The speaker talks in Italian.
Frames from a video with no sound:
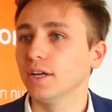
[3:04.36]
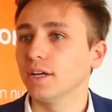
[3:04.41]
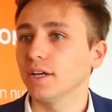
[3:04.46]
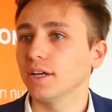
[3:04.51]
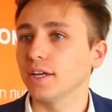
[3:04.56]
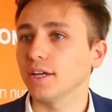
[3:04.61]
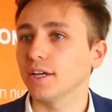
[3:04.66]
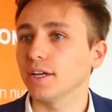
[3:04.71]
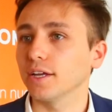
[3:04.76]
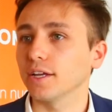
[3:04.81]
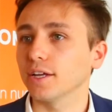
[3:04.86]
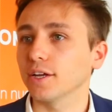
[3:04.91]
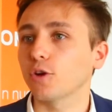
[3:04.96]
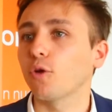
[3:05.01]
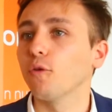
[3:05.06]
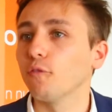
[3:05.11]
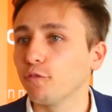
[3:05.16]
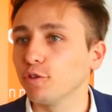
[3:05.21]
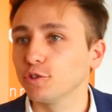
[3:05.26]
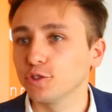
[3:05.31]
eh,
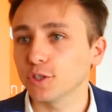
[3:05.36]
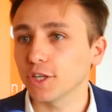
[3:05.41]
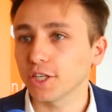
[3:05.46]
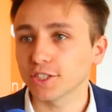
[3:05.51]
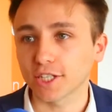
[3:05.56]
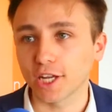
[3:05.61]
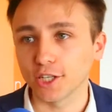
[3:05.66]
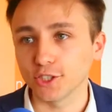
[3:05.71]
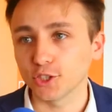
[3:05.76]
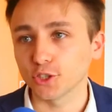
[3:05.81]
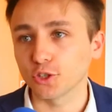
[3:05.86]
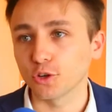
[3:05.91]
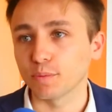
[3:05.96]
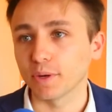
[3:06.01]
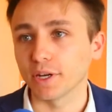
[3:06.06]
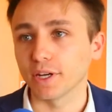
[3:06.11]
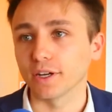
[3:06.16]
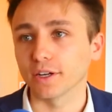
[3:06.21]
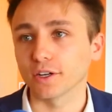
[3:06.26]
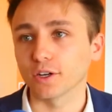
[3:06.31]
confusione ai seggi
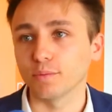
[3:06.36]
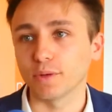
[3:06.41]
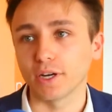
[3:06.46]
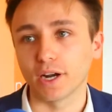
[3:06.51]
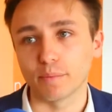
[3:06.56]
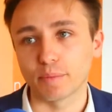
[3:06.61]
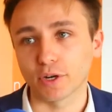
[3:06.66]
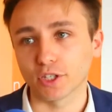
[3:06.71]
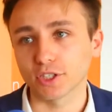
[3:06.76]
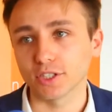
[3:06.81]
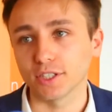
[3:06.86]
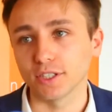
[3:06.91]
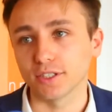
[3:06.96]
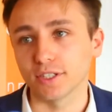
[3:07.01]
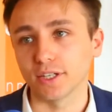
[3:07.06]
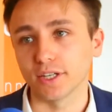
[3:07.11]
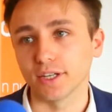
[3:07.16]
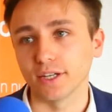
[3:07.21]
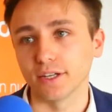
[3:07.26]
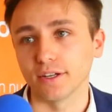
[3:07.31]
come, come nella
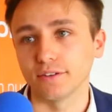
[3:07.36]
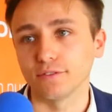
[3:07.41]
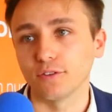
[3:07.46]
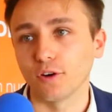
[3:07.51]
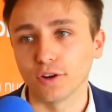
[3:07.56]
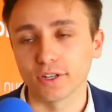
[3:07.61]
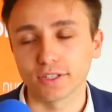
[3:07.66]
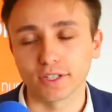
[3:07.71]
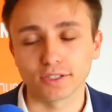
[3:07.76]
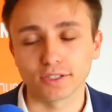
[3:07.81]
precedente volta.